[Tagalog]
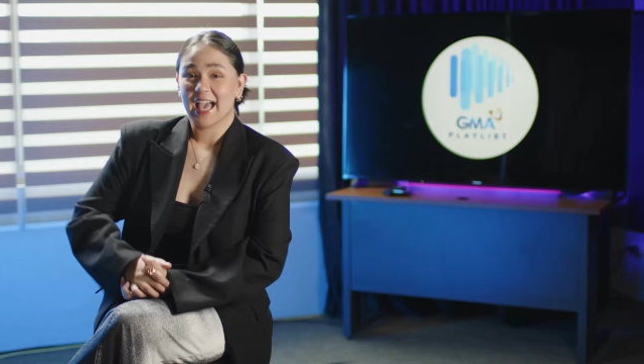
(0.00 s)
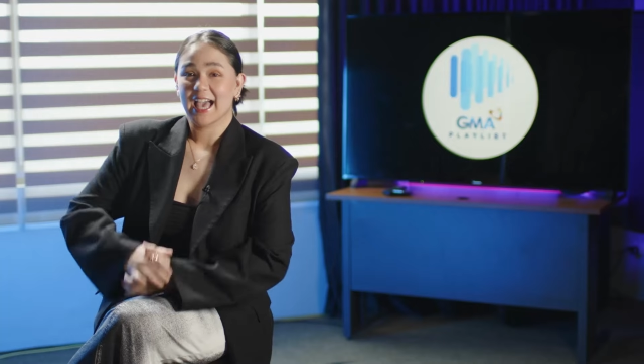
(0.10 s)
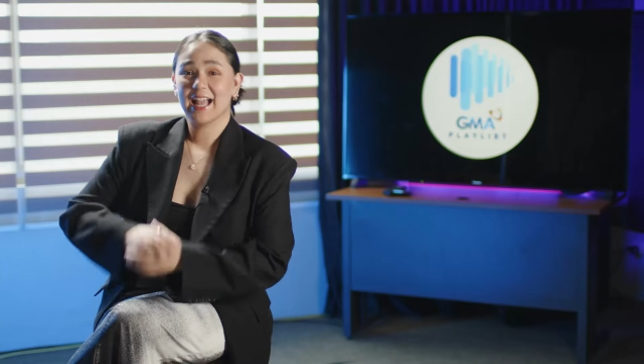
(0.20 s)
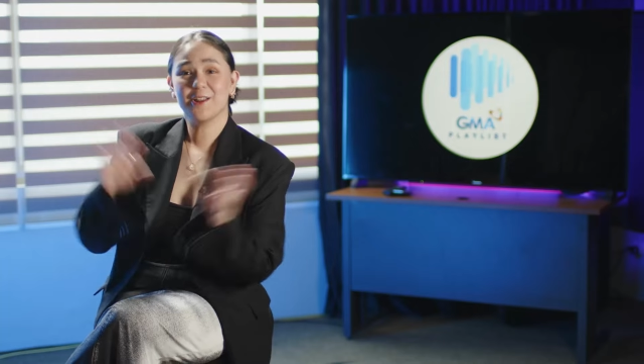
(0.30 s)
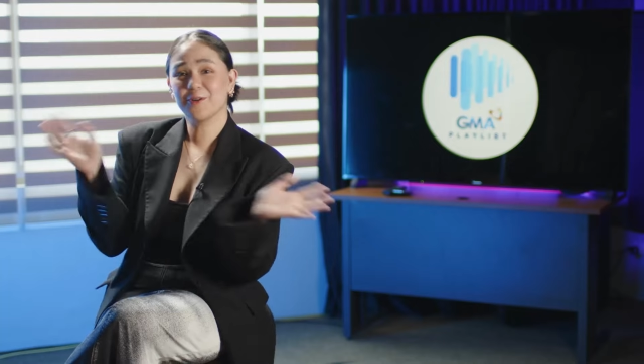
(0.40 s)

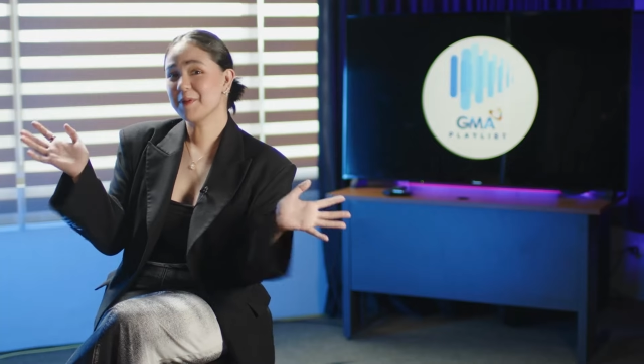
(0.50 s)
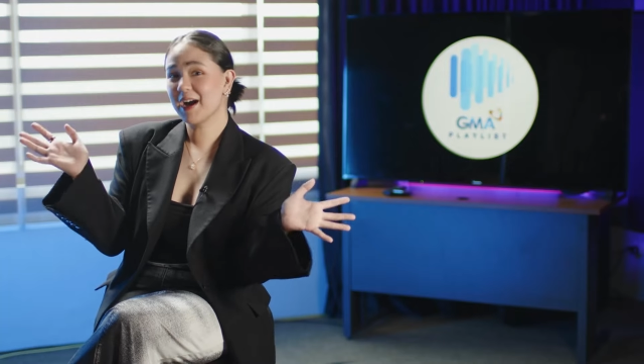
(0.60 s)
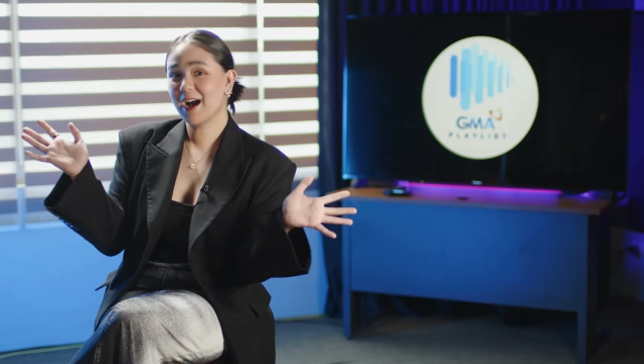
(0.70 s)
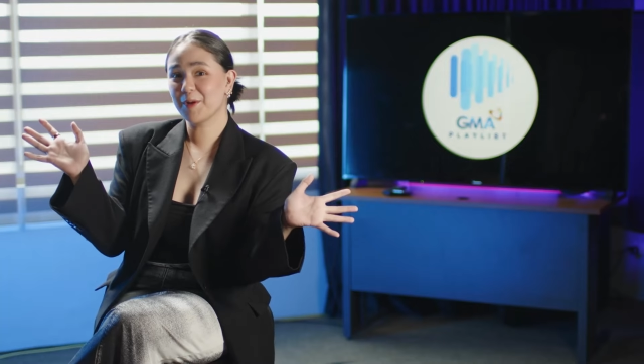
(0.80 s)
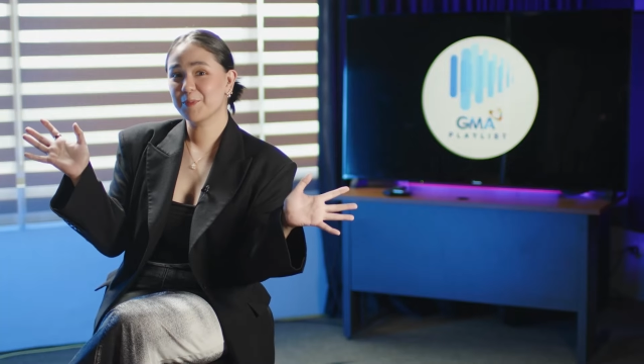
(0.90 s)
Hello
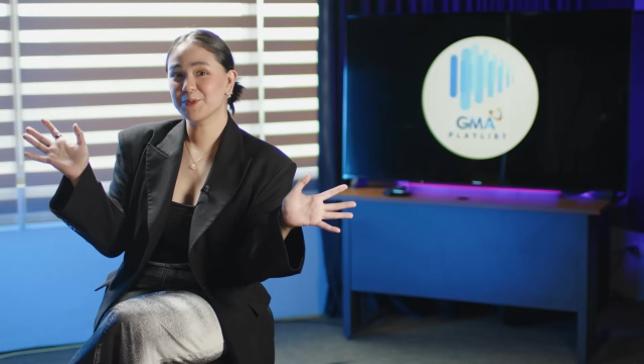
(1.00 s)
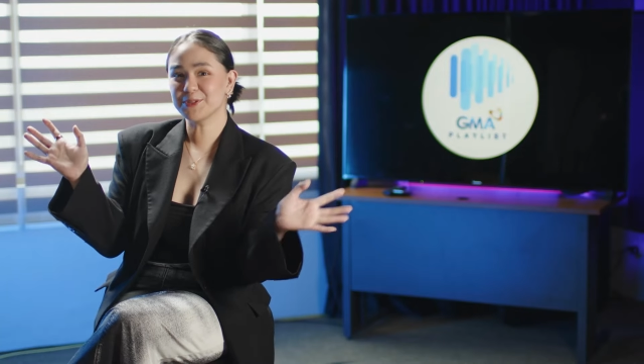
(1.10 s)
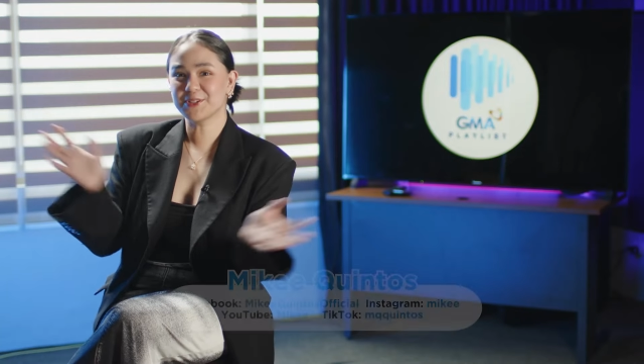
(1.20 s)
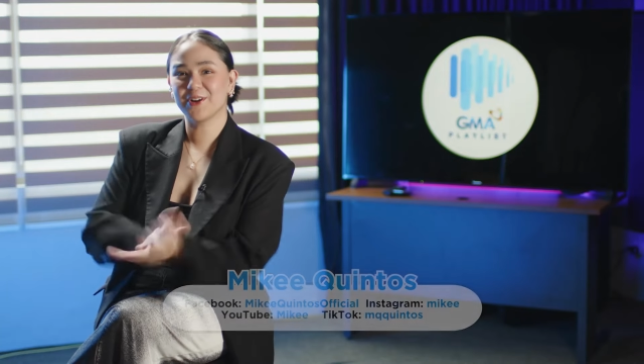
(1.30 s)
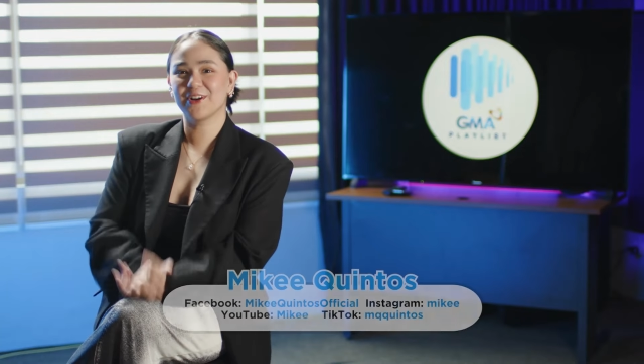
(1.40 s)
mga
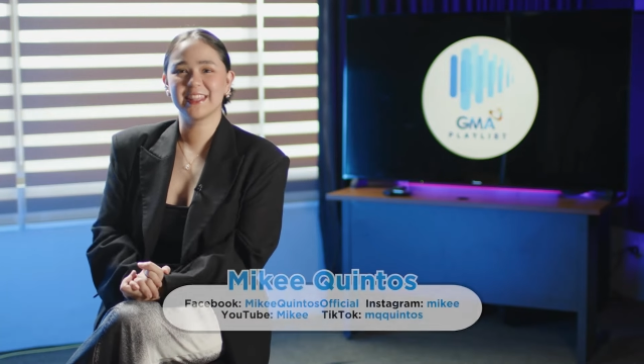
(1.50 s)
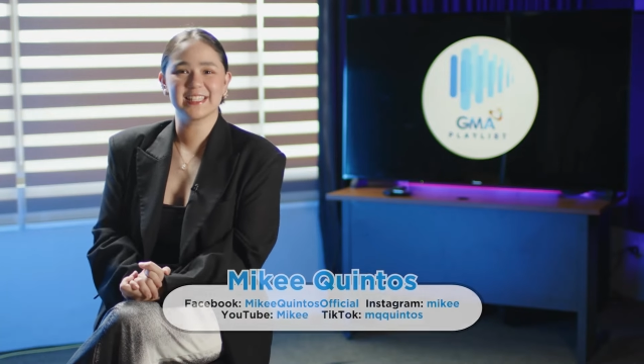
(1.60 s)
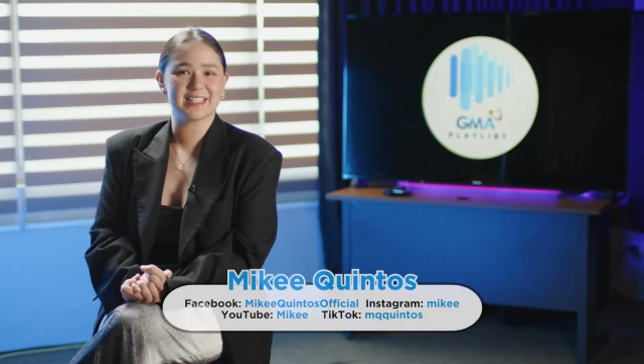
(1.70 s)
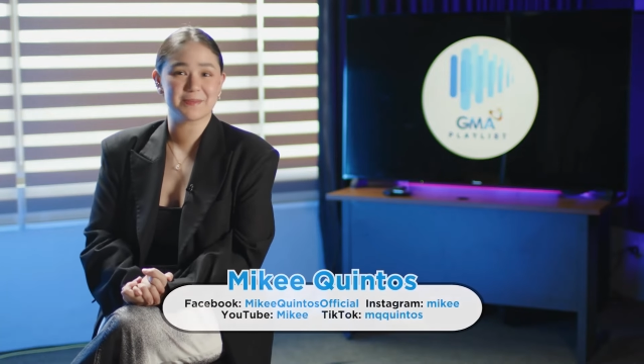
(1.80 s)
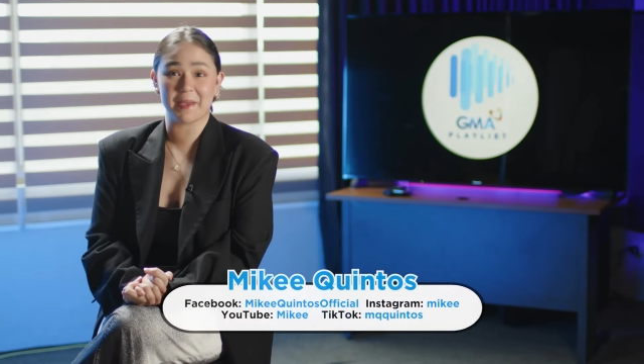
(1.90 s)
kapuso!
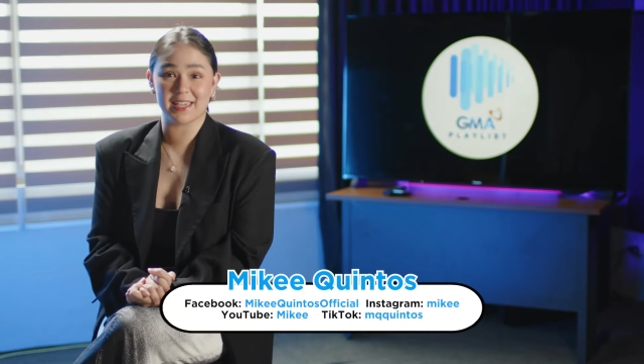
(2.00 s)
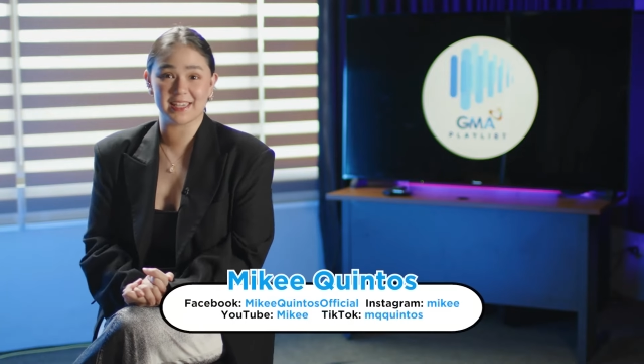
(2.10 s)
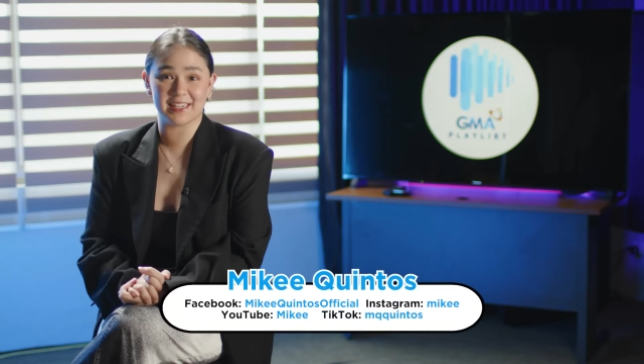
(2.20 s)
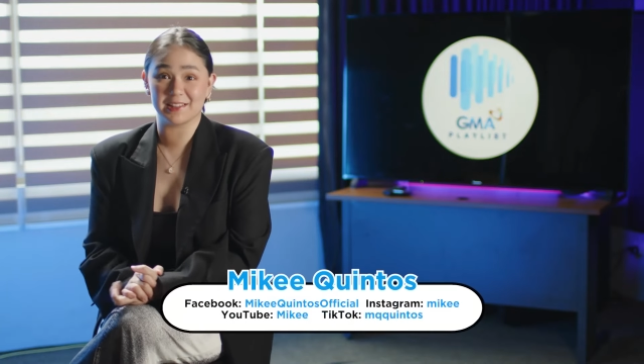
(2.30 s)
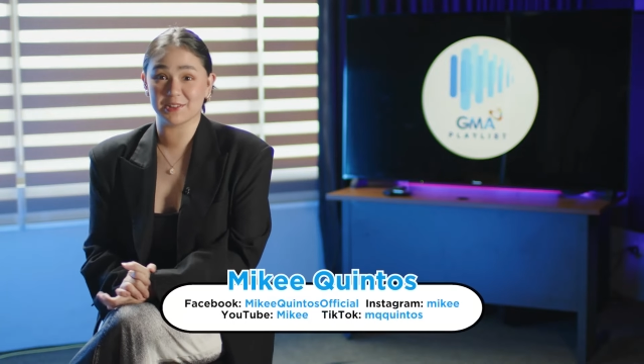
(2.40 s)
This is
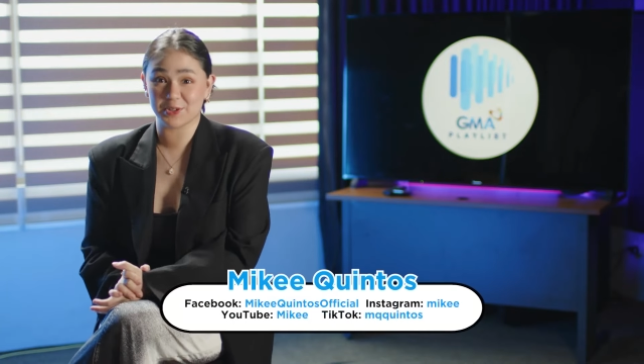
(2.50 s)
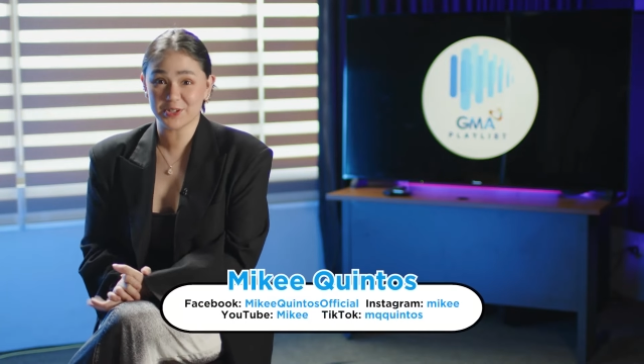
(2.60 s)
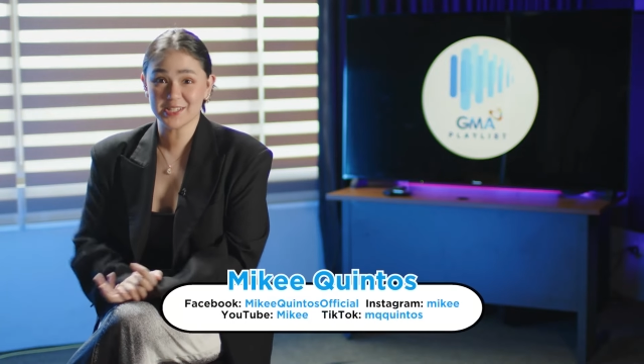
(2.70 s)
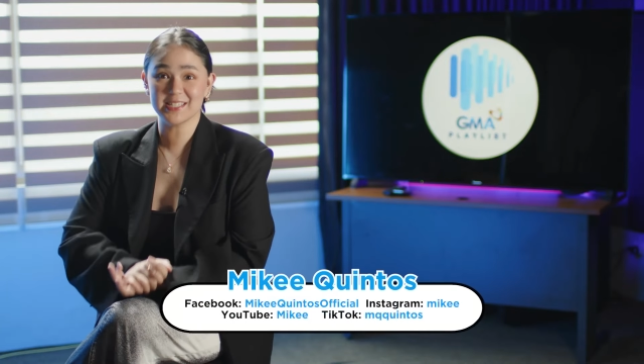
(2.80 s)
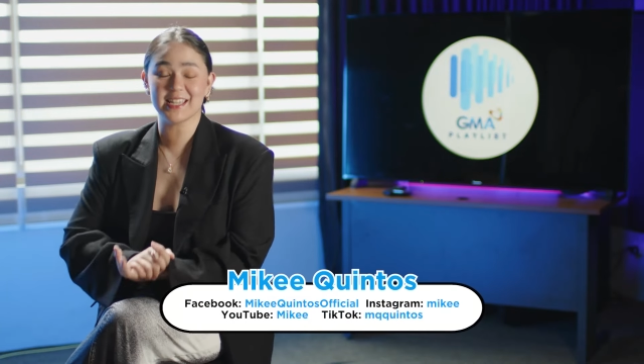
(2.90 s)
Mikey
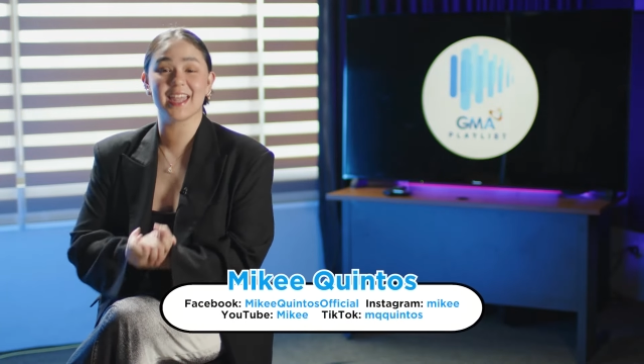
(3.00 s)
Quintos